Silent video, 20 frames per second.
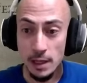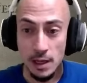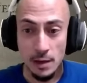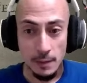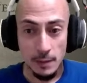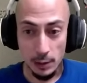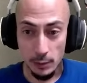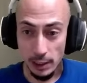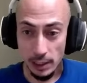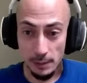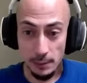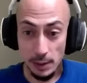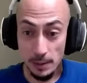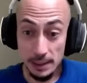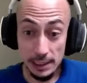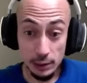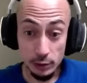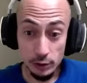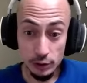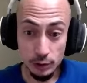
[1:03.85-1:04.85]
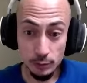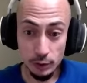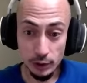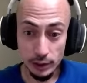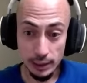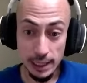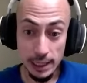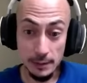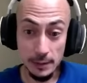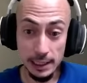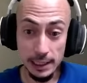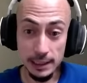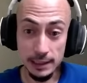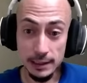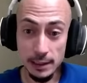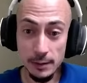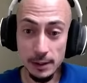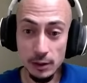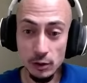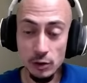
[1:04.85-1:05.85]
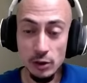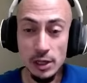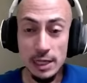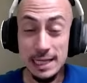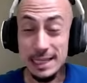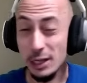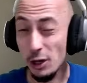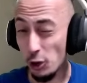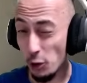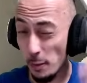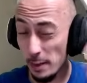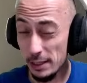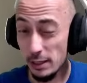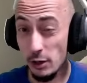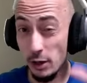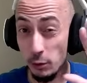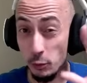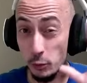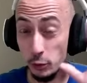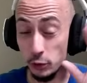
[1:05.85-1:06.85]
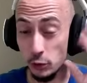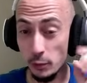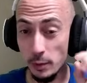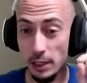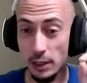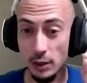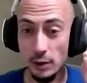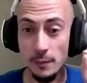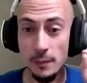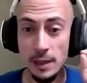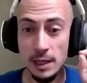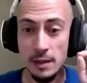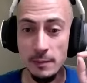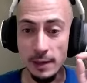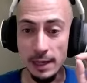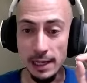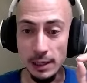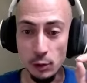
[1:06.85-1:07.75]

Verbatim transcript: Vale, voy rápidamente con esto porque ya deberíais saberlo, ya lo he comentado en algún otro vídeo, ¿vale?